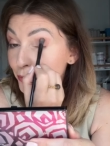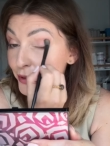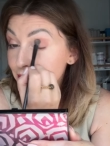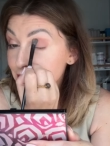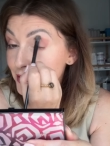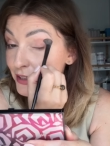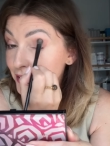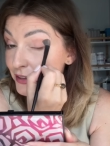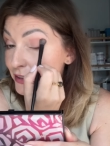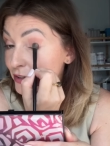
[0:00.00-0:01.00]

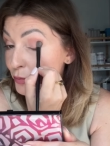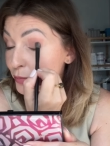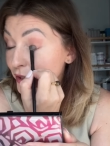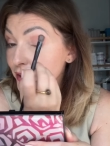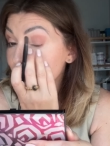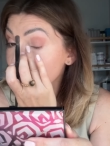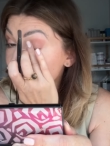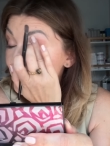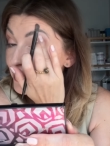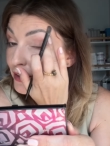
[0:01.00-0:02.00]
pędzelek i to
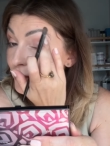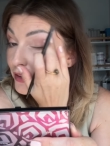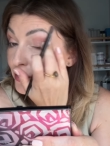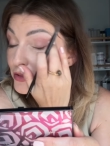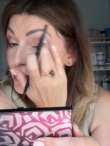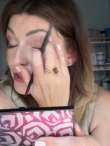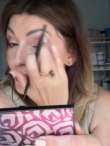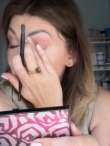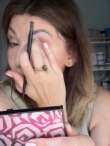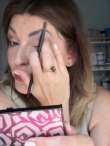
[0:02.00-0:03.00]
pięknie
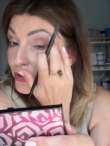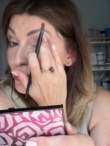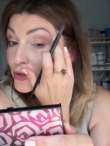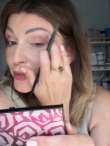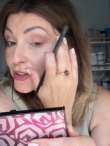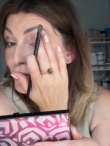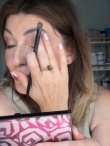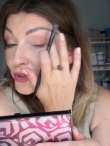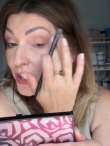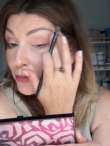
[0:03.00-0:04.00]
rozcieramy,
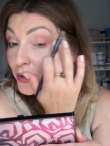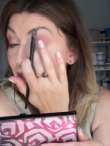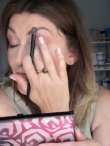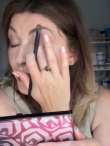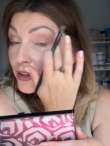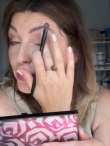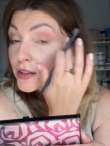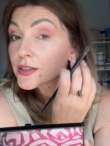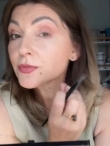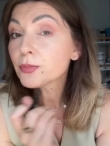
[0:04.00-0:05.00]
rozblendowujemy.
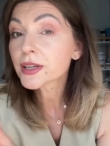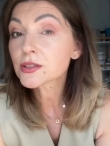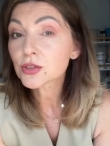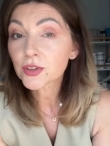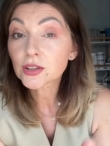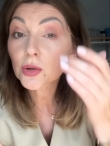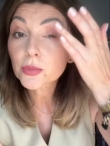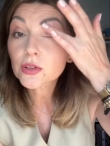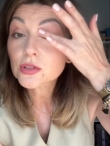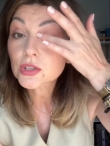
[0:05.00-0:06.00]
Bardzo
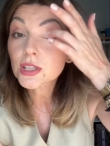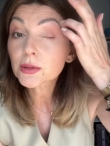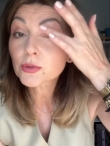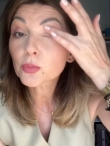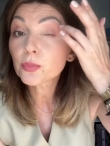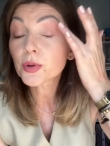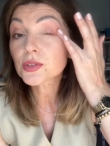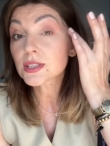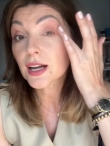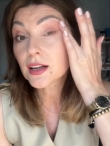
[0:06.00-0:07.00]
świadomie rozcieram to
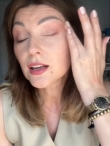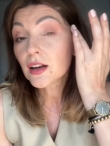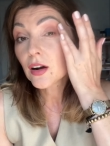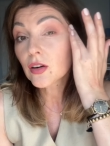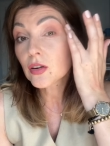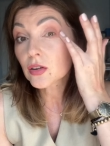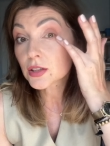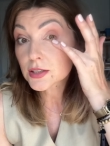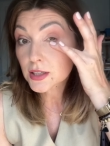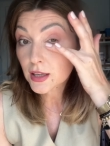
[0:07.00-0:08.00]
poza
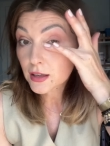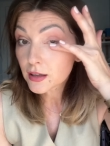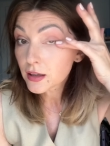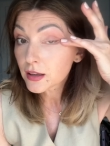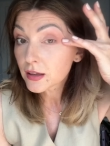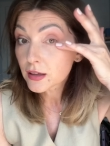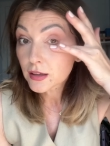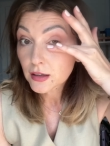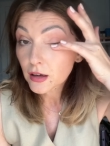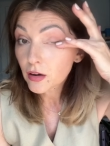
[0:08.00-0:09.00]
okolice
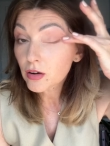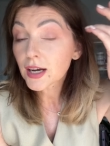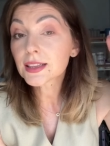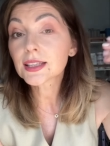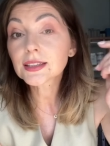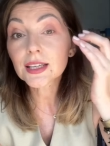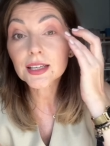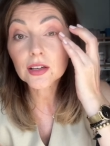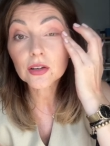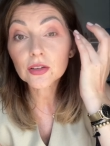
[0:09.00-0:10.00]
oka,
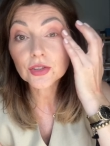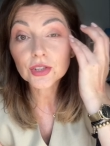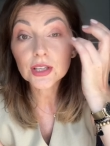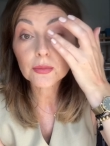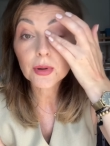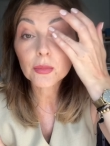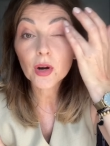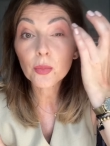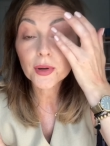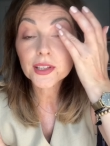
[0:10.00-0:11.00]
dlatego że mam
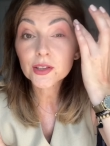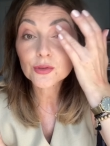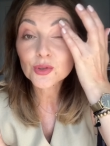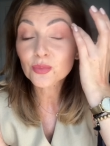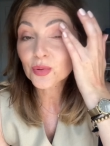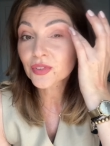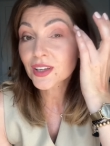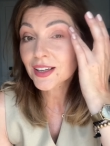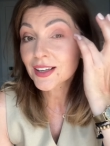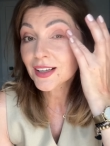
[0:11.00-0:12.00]
opadającą
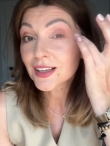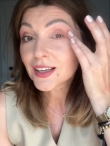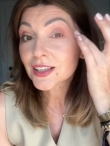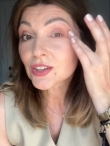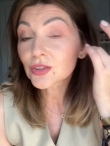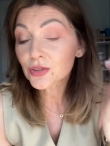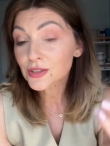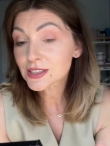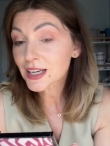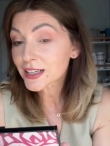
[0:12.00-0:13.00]
powiekę i to
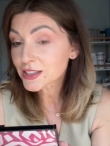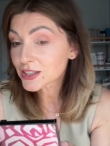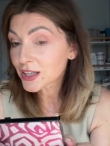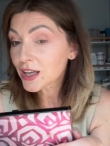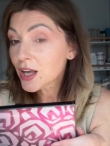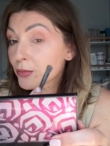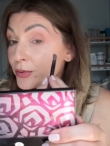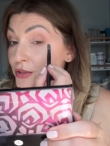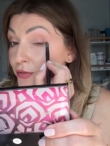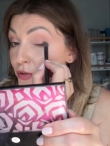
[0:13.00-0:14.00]
roztarcie
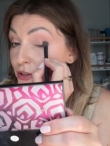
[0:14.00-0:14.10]
pozwoli